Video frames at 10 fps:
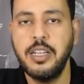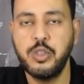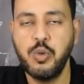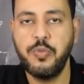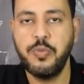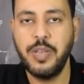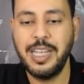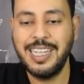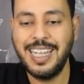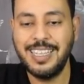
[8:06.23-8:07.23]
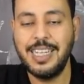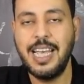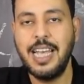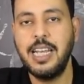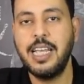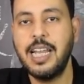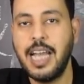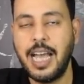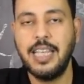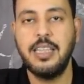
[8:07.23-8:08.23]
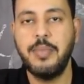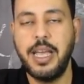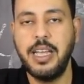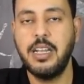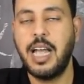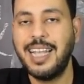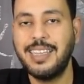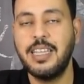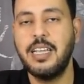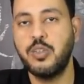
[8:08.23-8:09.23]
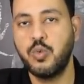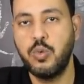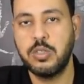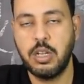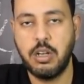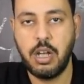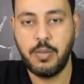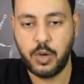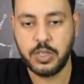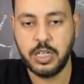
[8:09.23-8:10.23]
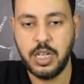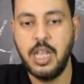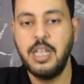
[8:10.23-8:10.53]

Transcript: نشوف النادي الاهلي الى حد بعيد حتى نزول صلاح محسن